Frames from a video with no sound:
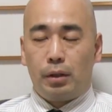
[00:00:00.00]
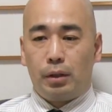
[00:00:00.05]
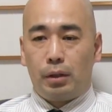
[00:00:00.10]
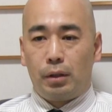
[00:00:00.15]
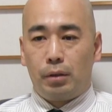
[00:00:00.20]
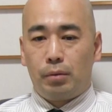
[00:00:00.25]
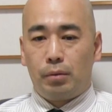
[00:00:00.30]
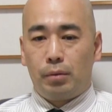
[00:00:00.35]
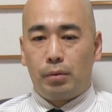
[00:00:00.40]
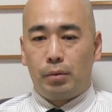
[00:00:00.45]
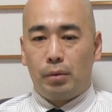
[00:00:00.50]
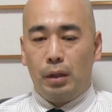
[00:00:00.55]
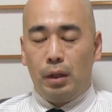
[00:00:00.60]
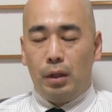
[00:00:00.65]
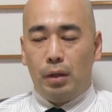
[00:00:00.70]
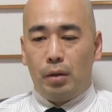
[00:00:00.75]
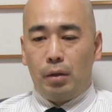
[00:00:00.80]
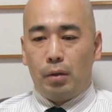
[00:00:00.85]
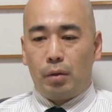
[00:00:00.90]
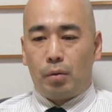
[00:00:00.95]
あの、
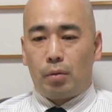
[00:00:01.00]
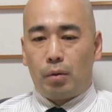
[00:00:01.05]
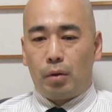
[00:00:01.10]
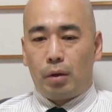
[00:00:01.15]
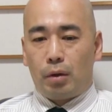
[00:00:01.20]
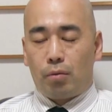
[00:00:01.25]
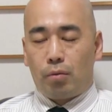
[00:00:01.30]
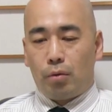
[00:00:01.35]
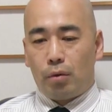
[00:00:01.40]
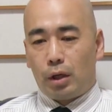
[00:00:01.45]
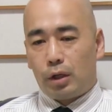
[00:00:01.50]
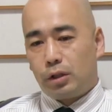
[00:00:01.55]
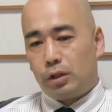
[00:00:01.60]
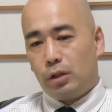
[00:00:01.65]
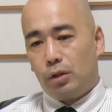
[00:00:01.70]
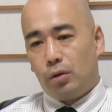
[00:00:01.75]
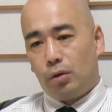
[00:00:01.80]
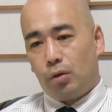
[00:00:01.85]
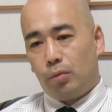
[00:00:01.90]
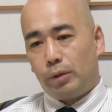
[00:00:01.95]
これはこうら
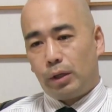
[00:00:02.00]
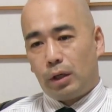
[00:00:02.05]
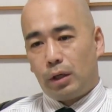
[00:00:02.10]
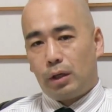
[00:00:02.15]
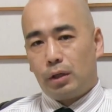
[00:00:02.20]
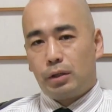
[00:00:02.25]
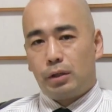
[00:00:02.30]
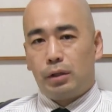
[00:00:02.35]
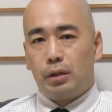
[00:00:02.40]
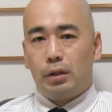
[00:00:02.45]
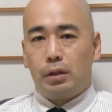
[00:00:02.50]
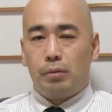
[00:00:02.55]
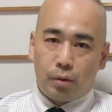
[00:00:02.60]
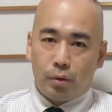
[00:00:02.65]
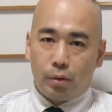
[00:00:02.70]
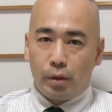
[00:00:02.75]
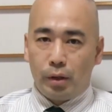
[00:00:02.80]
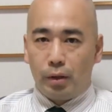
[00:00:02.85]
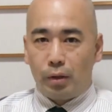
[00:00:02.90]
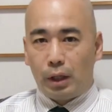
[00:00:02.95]
しいよ、みたいな話、
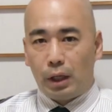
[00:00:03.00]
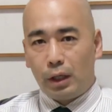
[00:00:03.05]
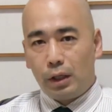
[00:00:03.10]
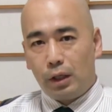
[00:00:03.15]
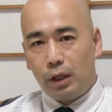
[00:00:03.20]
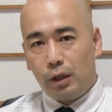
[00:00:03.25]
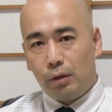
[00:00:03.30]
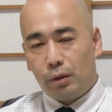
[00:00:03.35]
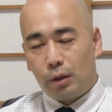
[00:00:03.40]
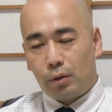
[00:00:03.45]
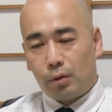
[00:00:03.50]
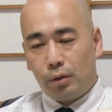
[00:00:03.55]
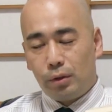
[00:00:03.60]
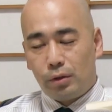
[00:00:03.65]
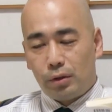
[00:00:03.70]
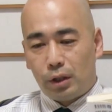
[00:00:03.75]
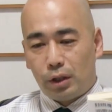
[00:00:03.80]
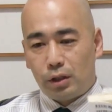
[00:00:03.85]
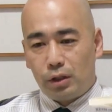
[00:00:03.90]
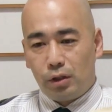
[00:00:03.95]
これの犯人はこい
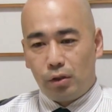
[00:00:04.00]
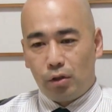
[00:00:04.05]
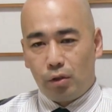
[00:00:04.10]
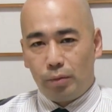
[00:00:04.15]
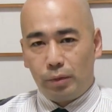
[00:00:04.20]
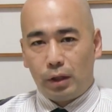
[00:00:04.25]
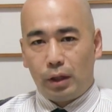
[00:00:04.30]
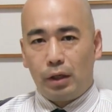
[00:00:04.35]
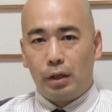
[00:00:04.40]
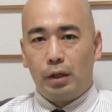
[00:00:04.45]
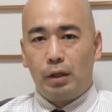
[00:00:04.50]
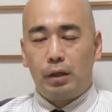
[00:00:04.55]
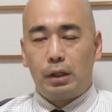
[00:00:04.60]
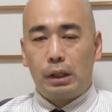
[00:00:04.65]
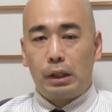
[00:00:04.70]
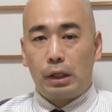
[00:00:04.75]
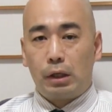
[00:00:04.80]
つらしいよ、みたいなね。